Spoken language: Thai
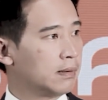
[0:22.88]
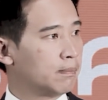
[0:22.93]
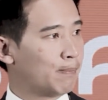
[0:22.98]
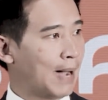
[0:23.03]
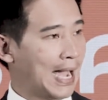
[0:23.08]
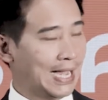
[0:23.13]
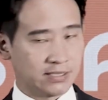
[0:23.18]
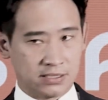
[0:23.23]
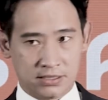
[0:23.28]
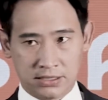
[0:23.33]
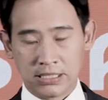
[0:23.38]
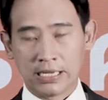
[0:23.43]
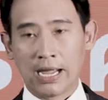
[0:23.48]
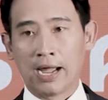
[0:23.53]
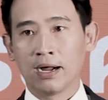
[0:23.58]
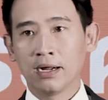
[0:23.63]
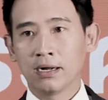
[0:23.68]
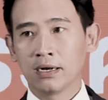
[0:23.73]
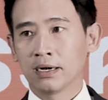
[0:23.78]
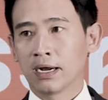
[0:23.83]
แปดเสียง
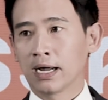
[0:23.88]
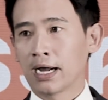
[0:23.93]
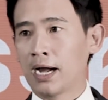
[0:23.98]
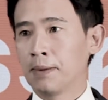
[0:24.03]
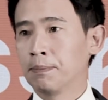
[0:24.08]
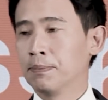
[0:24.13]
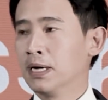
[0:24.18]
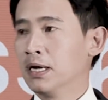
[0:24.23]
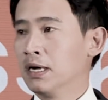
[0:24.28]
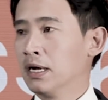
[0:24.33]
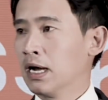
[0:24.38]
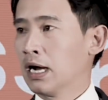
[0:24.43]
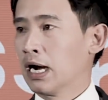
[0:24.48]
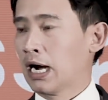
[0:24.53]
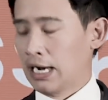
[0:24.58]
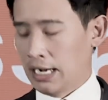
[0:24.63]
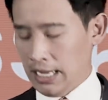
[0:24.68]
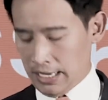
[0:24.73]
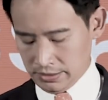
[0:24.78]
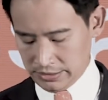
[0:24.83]
นะครับ
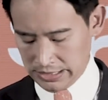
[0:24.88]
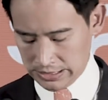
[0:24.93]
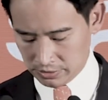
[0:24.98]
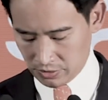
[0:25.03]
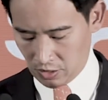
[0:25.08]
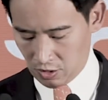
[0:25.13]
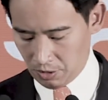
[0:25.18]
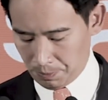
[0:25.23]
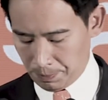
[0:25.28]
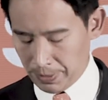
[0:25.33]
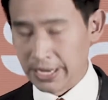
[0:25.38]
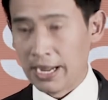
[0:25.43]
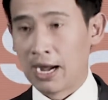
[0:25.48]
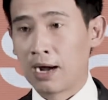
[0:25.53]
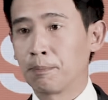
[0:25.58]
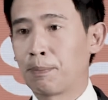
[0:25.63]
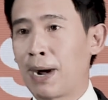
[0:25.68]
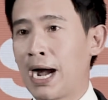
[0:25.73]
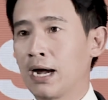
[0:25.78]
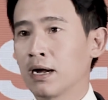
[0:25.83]
กำลังติดต่อไปยัง
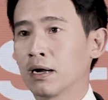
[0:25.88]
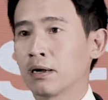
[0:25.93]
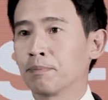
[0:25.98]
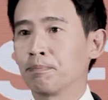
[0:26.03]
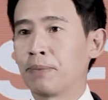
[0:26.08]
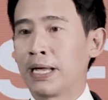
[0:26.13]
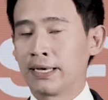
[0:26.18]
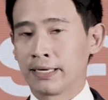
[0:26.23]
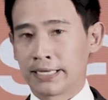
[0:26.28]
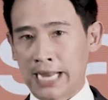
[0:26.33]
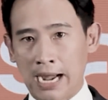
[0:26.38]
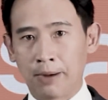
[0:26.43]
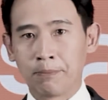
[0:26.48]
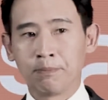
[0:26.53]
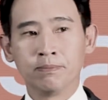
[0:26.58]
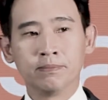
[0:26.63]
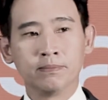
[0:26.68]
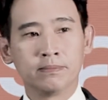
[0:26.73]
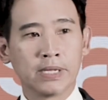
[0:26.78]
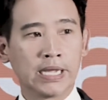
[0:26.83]
พรรคเป็นธรรม
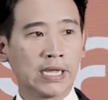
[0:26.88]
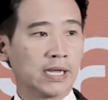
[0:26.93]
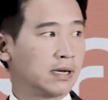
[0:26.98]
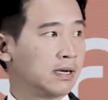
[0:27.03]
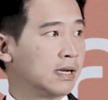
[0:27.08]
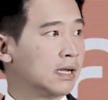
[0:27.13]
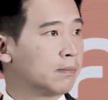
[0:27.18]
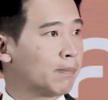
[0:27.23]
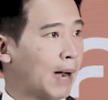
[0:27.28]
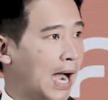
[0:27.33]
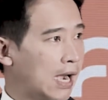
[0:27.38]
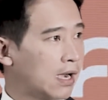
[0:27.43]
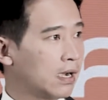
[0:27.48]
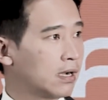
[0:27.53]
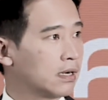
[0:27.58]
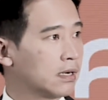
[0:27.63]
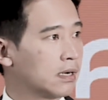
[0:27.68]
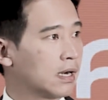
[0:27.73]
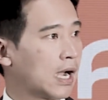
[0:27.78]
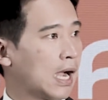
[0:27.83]
อีกหนึ่งพรรค
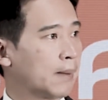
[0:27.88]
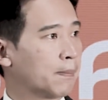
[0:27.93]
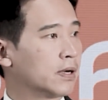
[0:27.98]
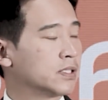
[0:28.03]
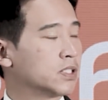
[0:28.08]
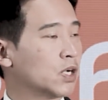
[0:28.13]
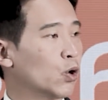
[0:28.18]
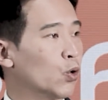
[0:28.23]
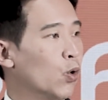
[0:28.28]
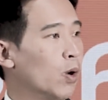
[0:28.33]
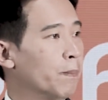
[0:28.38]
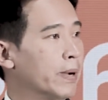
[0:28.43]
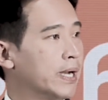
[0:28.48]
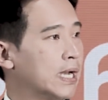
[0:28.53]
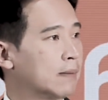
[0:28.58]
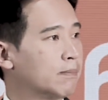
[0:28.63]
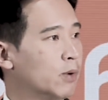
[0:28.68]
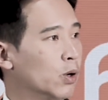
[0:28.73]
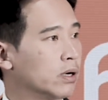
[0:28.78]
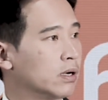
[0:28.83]
นะครับก็จะรวมไป
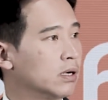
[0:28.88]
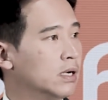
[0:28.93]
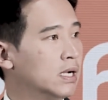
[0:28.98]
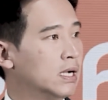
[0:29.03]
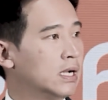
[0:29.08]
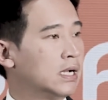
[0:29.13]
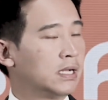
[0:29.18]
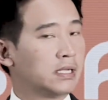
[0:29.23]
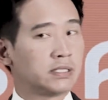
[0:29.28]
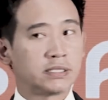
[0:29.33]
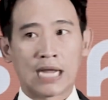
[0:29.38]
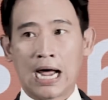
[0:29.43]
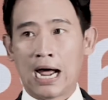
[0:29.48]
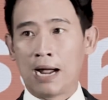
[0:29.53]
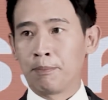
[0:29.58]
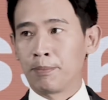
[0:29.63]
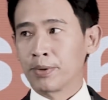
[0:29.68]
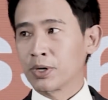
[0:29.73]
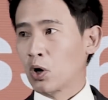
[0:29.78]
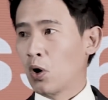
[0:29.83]
ทั้งหมดสา
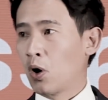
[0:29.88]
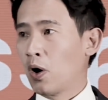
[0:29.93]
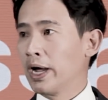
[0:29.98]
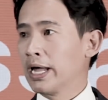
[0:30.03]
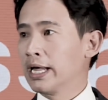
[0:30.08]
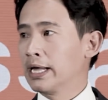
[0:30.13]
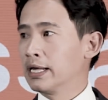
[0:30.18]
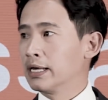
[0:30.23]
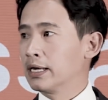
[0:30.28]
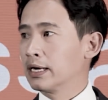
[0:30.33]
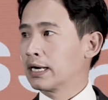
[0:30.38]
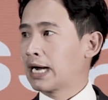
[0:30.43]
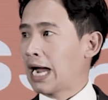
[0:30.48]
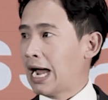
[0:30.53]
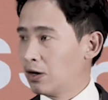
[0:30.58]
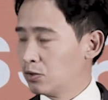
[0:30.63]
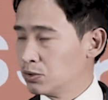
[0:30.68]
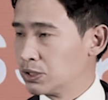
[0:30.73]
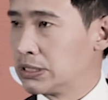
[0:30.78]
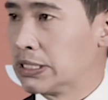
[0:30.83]
มร้อย
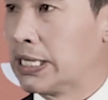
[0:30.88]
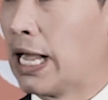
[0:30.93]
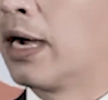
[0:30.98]
เก้าเสี